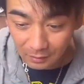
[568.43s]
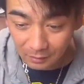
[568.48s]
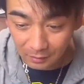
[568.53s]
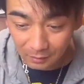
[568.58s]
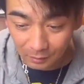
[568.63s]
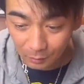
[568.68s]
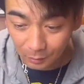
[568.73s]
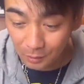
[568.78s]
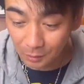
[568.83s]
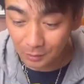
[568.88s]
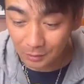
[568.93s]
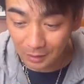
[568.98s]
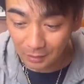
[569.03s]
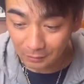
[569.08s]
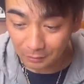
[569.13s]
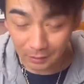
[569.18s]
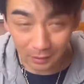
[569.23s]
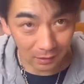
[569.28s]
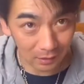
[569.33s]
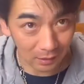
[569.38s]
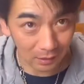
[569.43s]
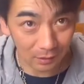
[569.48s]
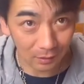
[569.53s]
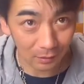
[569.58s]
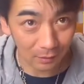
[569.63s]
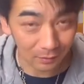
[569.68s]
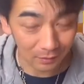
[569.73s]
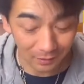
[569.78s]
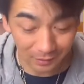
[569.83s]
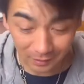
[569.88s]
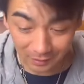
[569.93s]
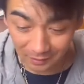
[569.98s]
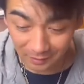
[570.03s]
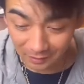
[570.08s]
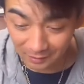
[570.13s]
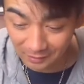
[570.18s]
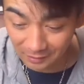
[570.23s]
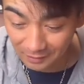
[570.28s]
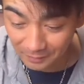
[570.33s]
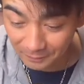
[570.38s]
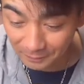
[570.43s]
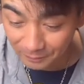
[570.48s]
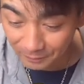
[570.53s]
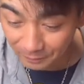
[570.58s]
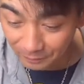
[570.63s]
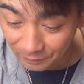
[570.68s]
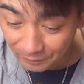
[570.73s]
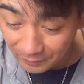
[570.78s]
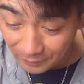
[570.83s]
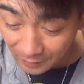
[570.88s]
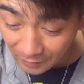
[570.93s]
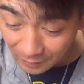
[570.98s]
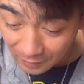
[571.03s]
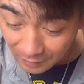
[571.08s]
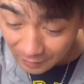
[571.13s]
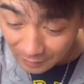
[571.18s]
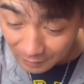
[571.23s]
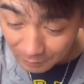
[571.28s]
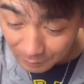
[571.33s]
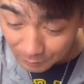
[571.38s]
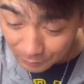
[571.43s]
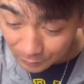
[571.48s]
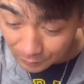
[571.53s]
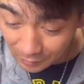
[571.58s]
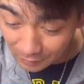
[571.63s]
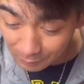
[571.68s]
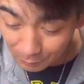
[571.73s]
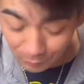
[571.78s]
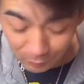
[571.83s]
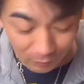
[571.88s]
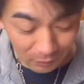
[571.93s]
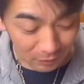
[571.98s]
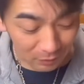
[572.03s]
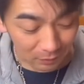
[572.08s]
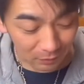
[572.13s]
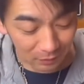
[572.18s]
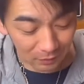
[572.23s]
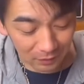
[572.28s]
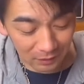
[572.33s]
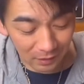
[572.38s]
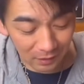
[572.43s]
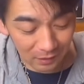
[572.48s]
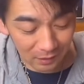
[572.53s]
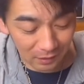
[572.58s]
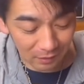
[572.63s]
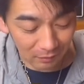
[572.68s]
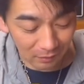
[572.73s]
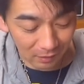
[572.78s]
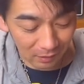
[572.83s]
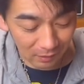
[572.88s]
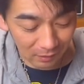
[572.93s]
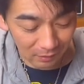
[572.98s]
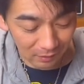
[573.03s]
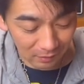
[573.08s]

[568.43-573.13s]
お気をつけくださいよ。はい。プラモを作る際には、